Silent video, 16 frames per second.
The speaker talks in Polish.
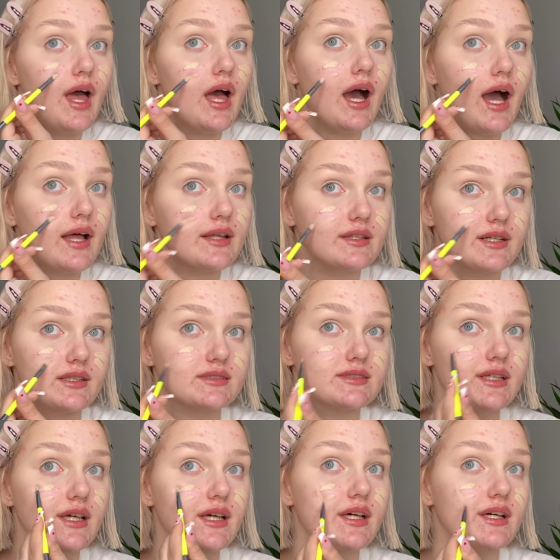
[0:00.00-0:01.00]
adres.
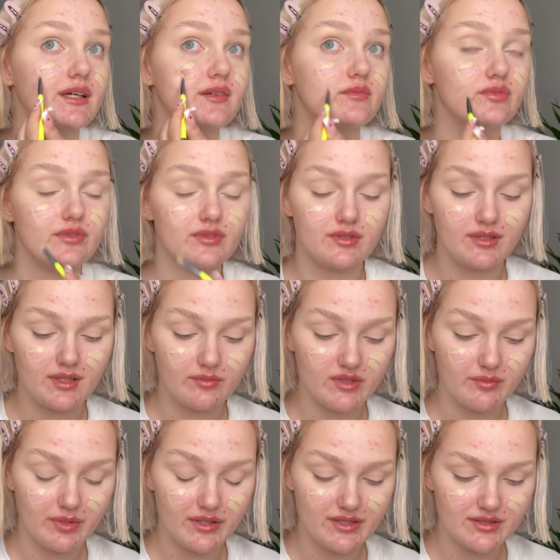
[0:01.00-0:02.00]
E, było to to dla mnie
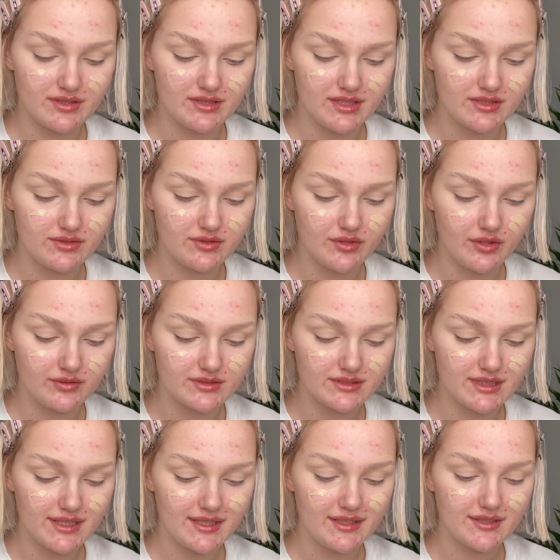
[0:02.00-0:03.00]
bardzo
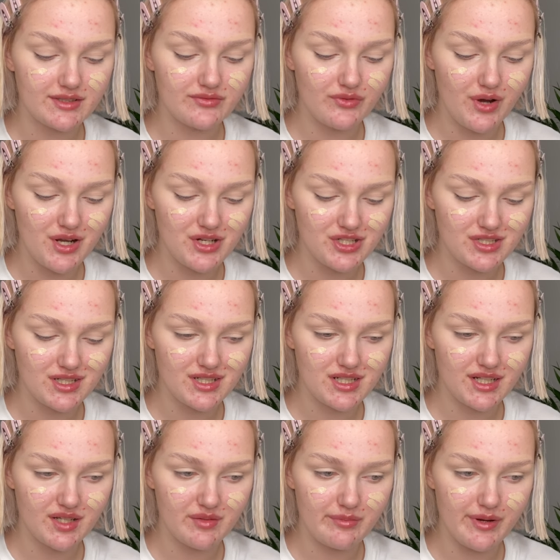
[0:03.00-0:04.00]
stresujące, zwłaszcza, że
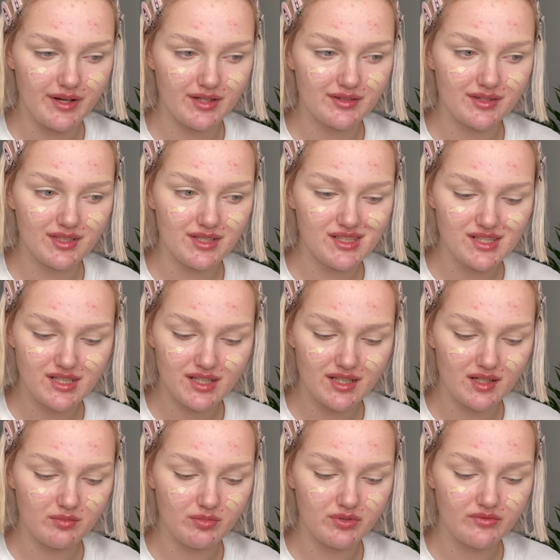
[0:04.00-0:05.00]
chyba tydzień
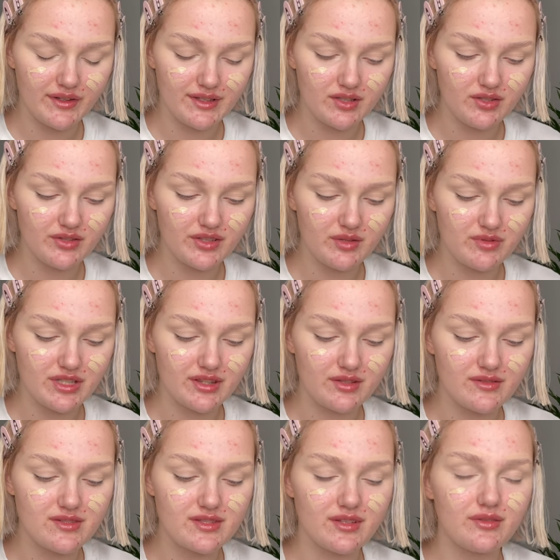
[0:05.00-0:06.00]
albo dwa tygodnie przed
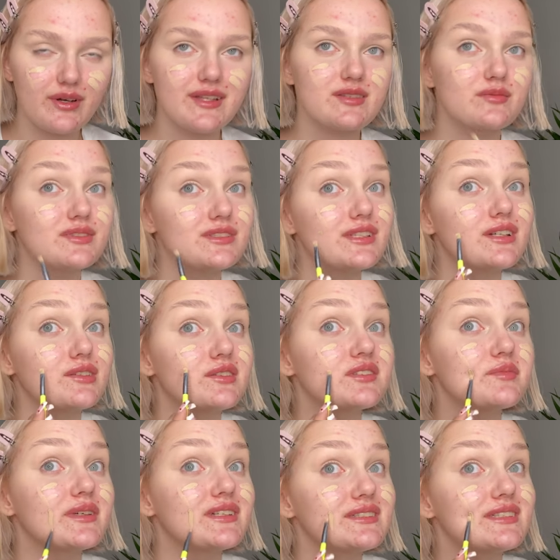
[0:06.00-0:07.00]
tą sytuacją, gdzie ktoś
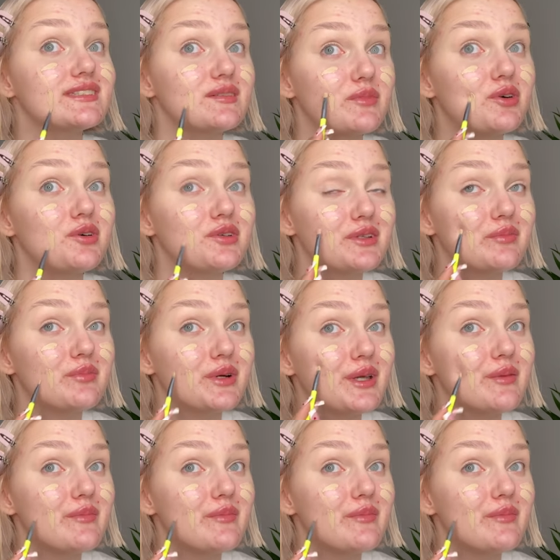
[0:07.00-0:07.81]
biegł za samochodem mojej